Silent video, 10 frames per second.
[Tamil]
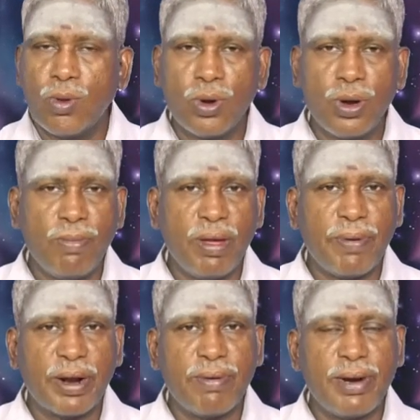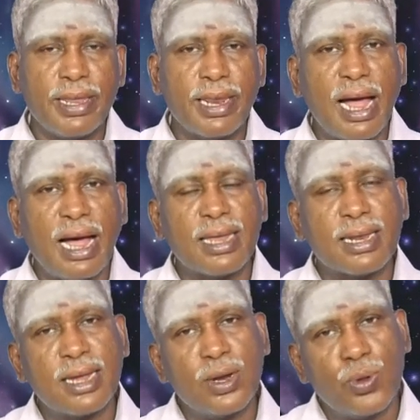ஒன்றுமே பண்ண வேண்டியதில்
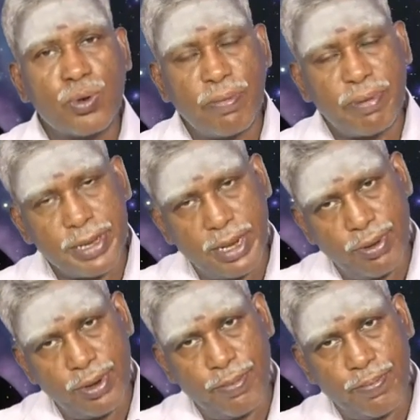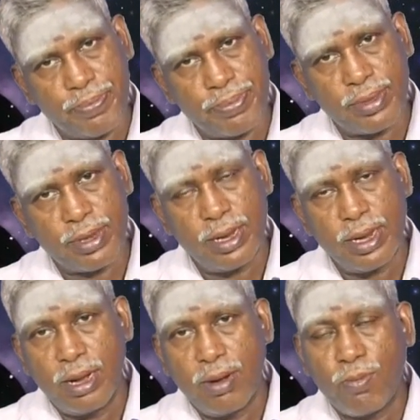ஆயிரத்தி ஐநூறுரூவா பிரச்சனை வரும்
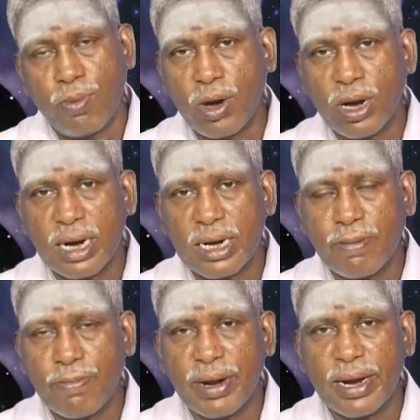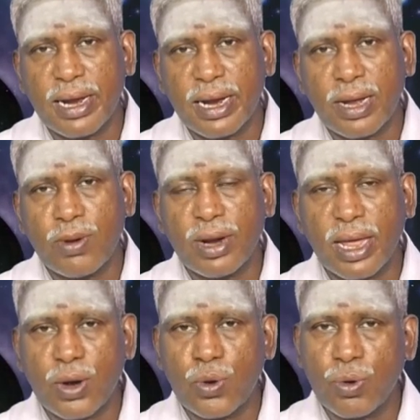போராட்டம் பண்ணினீங்கன்னா ஒரு
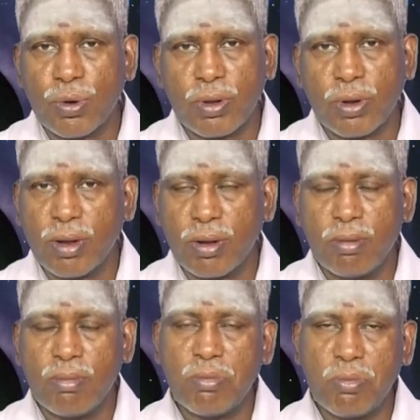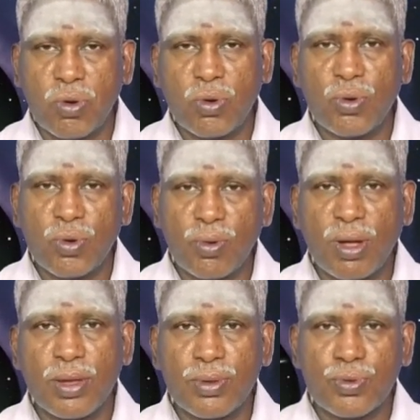இரநூறுவா குறையும்
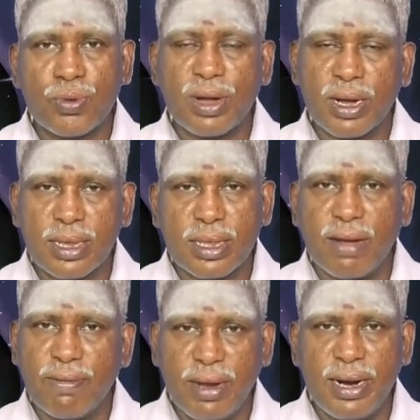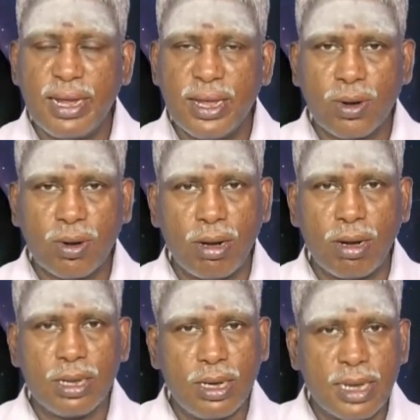முந்நூறுரூவா சுமக்கத்தான் வேண்டி இருக்கும்
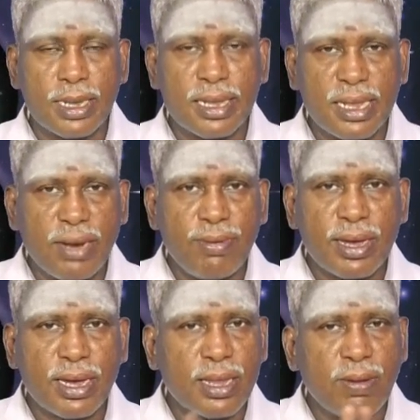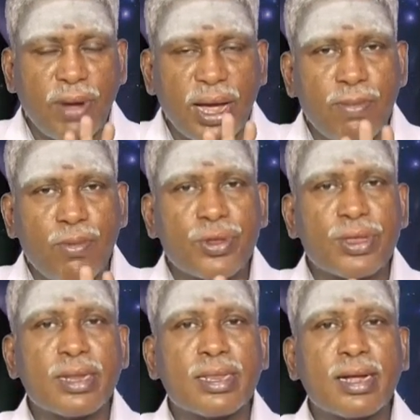இதை தெரிவிக்கிறது
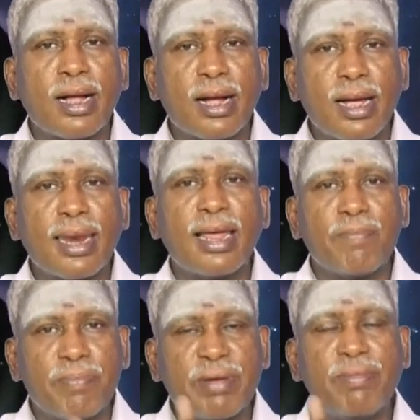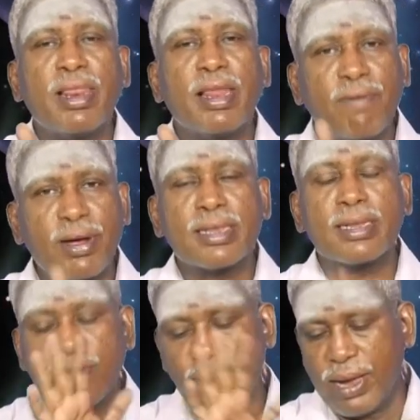பயமுறுத்துறதுக்காக இல்லை இப்படிலாம்
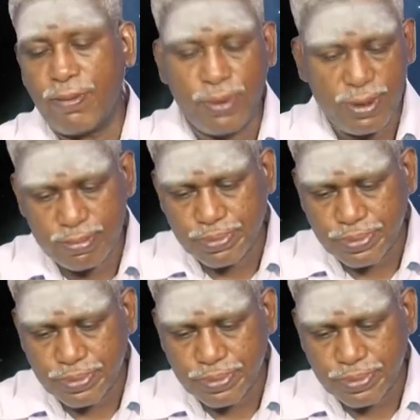வரத்துக்கு வாய்ப்பு